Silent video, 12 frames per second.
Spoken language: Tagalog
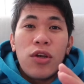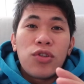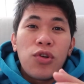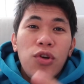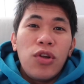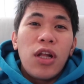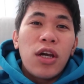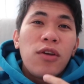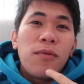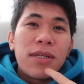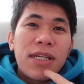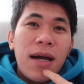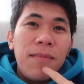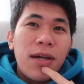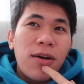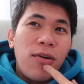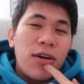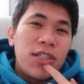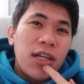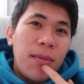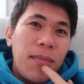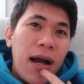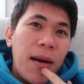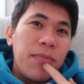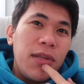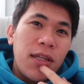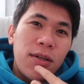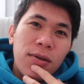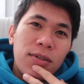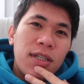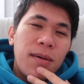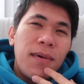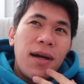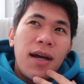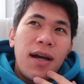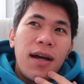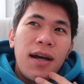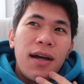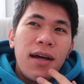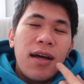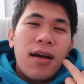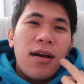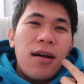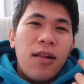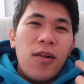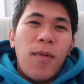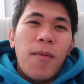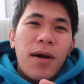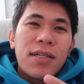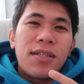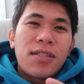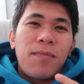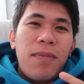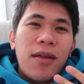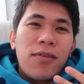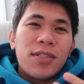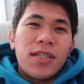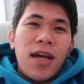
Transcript: So, yun lang yung masabi ko at saka ma-update ko sa mga lumabas na sapatos